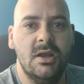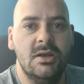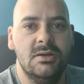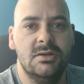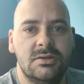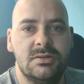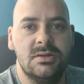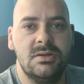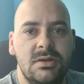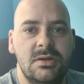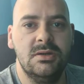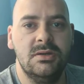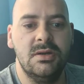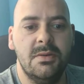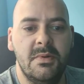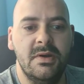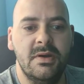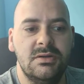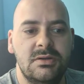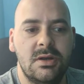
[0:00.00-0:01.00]
Jeśli nie
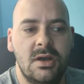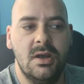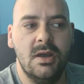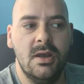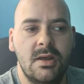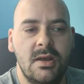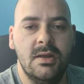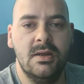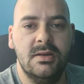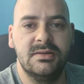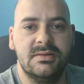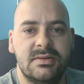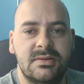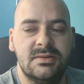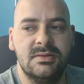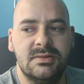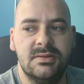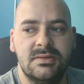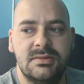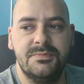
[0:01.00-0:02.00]
będzie
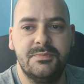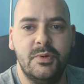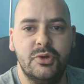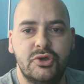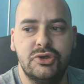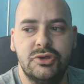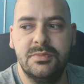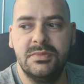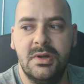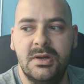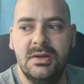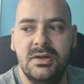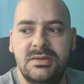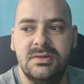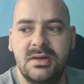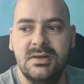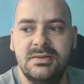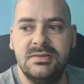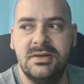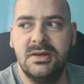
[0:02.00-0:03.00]
potrzebna
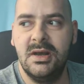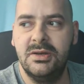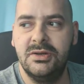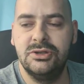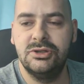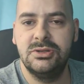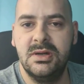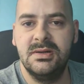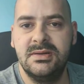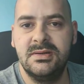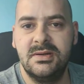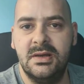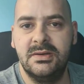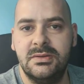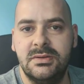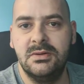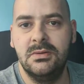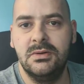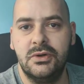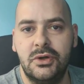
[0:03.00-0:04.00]
licencja dj
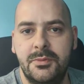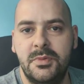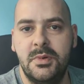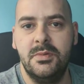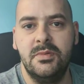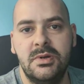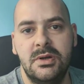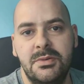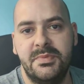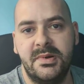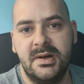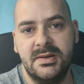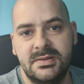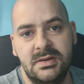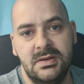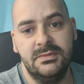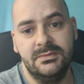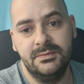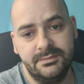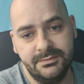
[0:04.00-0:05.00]
to robimy
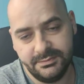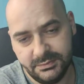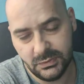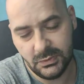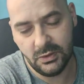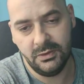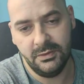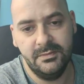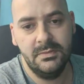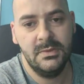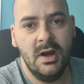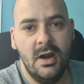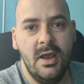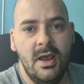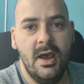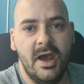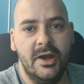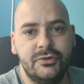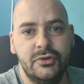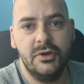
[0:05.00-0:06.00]
imprezę. No.
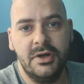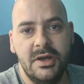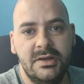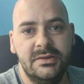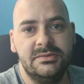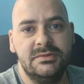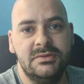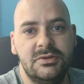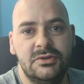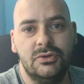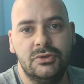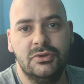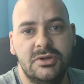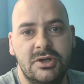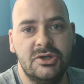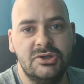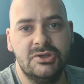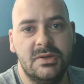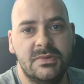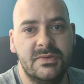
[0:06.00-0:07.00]
A kto chętny, to
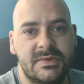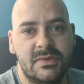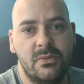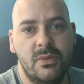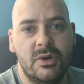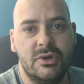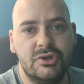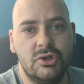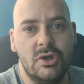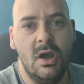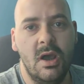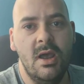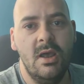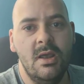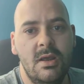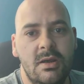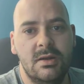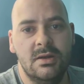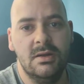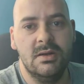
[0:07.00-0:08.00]
niech się zgłasza.
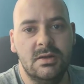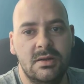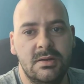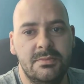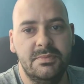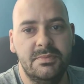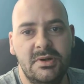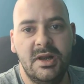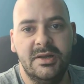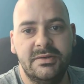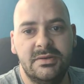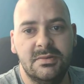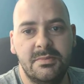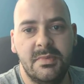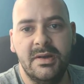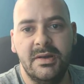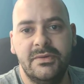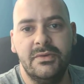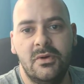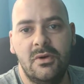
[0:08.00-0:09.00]
E, bilety
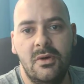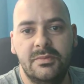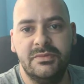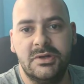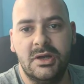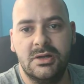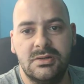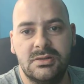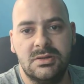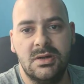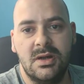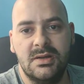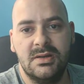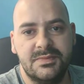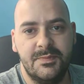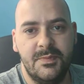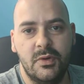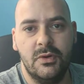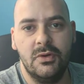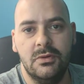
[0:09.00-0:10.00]
będą, także
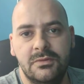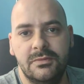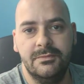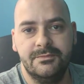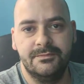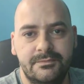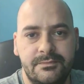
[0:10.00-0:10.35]
spoko.